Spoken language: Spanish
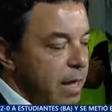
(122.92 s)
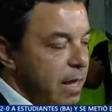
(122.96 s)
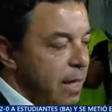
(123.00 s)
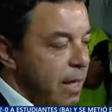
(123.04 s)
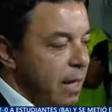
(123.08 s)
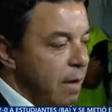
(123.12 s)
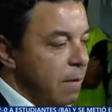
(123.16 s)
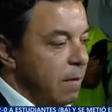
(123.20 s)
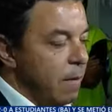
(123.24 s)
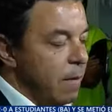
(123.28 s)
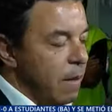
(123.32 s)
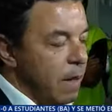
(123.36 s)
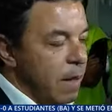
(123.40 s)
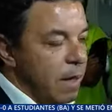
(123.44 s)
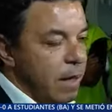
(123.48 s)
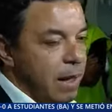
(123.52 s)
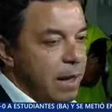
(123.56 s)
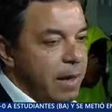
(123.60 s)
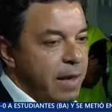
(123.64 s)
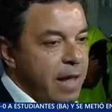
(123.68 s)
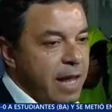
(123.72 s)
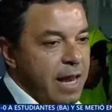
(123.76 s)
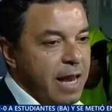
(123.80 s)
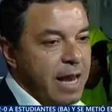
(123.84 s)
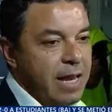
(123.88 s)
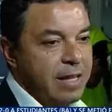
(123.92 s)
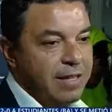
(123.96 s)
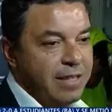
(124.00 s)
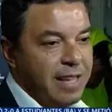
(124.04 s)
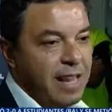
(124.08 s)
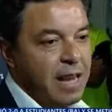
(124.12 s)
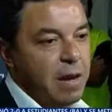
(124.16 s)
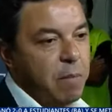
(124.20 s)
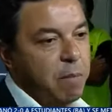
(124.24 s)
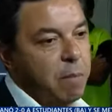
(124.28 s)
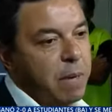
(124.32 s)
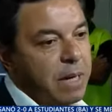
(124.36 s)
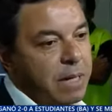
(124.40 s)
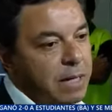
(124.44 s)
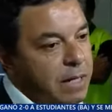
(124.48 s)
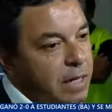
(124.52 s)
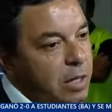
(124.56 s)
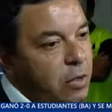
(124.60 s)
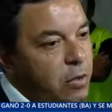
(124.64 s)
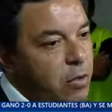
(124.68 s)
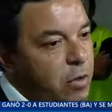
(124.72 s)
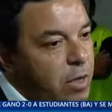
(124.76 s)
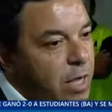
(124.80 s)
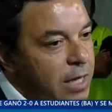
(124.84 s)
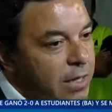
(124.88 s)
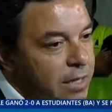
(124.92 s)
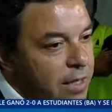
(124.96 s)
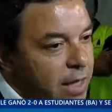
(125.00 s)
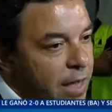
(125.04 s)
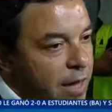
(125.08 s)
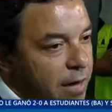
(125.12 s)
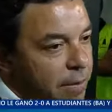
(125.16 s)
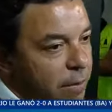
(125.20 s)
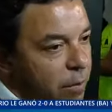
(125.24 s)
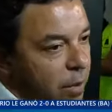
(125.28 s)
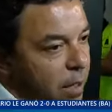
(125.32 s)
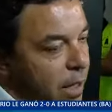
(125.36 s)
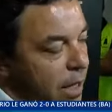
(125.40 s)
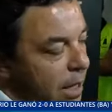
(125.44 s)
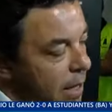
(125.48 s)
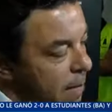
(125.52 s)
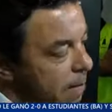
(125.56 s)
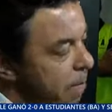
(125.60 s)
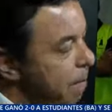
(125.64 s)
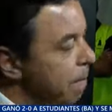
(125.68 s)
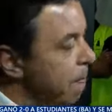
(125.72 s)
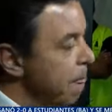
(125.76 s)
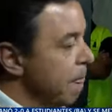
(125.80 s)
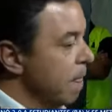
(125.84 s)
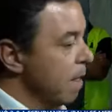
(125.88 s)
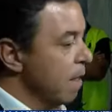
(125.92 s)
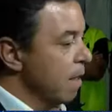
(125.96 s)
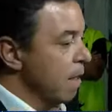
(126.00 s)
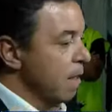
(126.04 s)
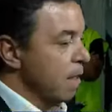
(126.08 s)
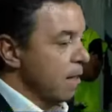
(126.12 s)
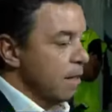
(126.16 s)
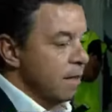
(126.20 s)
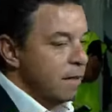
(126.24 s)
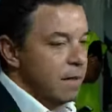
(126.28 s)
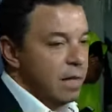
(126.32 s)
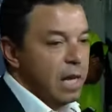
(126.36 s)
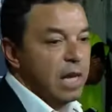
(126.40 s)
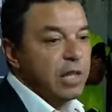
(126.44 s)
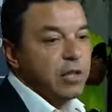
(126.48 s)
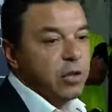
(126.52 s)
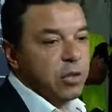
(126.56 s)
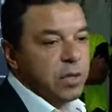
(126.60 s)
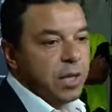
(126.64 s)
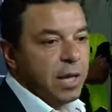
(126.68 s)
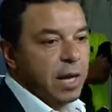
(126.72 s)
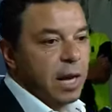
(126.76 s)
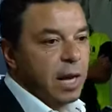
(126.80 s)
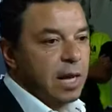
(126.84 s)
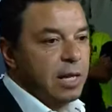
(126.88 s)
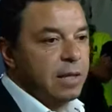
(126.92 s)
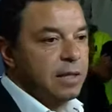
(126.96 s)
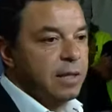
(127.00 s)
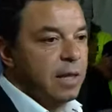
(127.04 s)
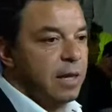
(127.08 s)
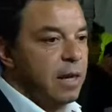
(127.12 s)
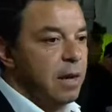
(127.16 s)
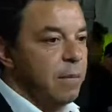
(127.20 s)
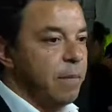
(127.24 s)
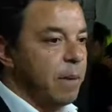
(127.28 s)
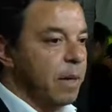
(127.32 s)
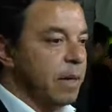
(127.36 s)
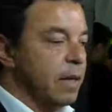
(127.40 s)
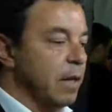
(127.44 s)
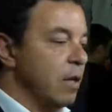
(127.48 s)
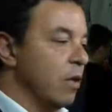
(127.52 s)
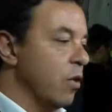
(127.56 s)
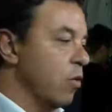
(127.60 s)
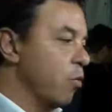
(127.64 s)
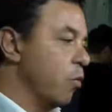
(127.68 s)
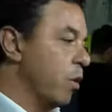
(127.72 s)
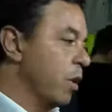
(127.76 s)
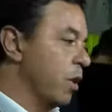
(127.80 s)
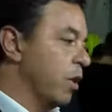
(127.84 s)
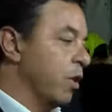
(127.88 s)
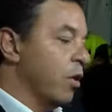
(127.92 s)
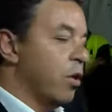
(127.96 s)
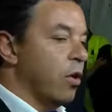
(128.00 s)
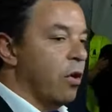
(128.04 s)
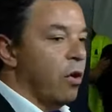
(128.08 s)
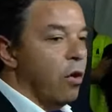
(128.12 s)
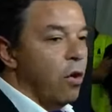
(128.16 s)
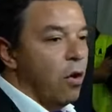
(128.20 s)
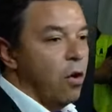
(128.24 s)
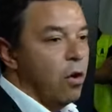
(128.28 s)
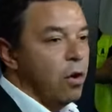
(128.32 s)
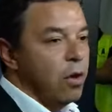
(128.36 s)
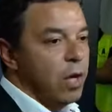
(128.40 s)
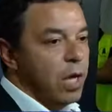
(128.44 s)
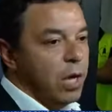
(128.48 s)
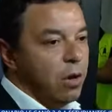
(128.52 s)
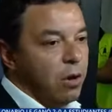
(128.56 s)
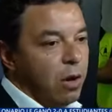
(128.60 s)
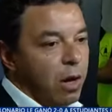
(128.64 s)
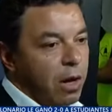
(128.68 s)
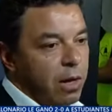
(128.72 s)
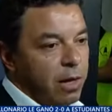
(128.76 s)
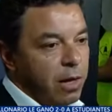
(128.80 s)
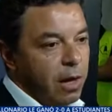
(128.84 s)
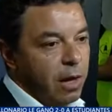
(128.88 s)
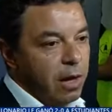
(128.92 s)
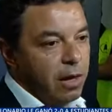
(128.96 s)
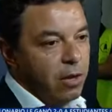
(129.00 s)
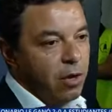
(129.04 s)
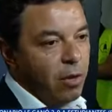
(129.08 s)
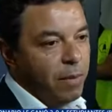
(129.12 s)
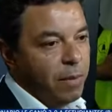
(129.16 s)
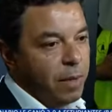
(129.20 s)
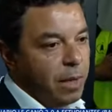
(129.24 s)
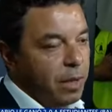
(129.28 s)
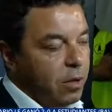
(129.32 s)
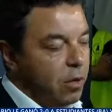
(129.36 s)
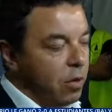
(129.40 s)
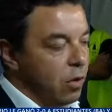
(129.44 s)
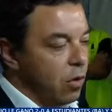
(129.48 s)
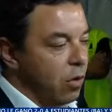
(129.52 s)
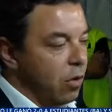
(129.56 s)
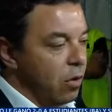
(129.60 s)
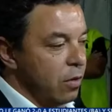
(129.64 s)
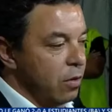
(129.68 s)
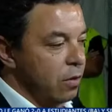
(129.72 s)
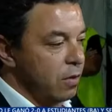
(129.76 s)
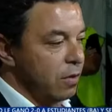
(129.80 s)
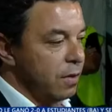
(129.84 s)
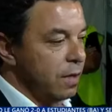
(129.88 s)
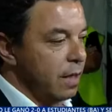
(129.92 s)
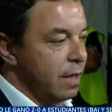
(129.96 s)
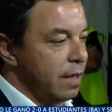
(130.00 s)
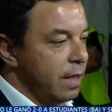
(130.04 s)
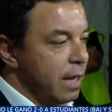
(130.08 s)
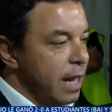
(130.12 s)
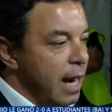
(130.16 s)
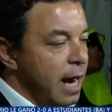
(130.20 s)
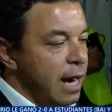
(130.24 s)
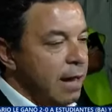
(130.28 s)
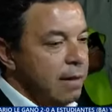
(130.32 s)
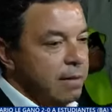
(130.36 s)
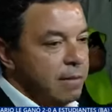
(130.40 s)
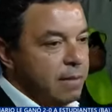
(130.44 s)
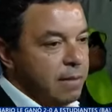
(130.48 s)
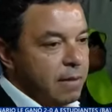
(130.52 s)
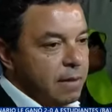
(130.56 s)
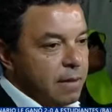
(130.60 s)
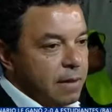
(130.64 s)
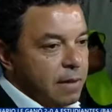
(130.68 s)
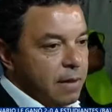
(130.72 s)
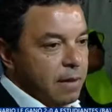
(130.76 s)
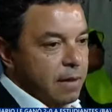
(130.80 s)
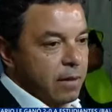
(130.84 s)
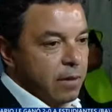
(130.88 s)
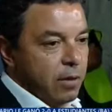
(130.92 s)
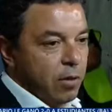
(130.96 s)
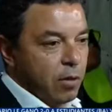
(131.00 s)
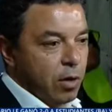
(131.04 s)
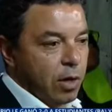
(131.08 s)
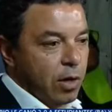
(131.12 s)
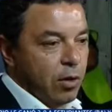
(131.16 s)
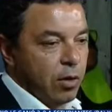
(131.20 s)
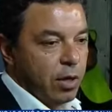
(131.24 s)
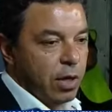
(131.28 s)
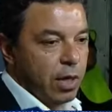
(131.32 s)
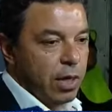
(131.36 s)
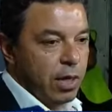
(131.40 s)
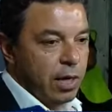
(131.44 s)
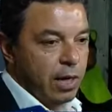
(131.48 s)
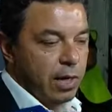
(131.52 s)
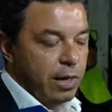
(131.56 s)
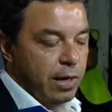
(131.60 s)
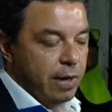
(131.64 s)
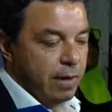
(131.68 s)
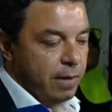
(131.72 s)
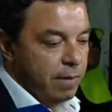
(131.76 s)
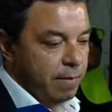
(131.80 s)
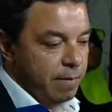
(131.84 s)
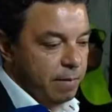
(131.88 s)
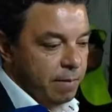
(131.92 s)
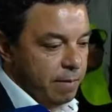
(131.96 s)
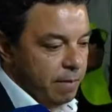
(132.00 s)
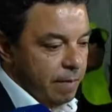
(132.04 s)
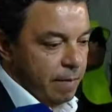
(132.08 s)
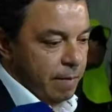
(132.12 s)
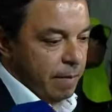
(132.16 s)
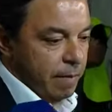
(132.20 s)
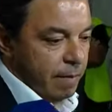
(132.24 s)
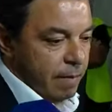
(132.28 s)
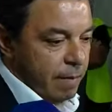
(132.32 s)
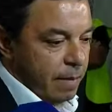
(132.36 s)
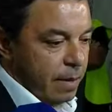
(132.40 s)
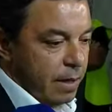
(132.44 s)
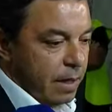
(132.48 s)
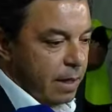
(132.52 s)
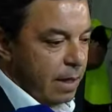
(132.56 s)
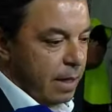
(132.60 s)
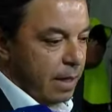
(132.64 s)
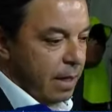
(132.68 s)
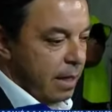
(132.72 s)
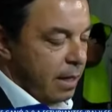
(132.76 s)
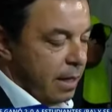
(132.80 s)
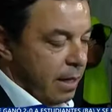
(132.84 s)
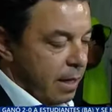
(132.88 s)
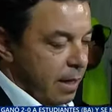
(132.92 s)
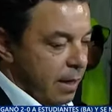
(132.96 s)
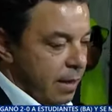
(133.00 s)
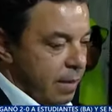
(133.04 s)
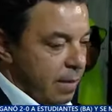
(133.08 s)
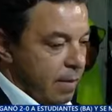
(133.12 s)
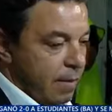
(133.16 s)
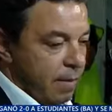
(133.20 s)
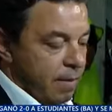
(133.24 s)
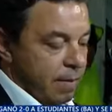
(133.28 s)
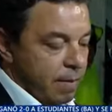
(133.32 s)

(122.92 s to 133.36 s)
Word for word: de, analizar el partido de ayer, porque si ellos analizan el partido nuestro de hoy o el del domingo con Central, yo creo que eh,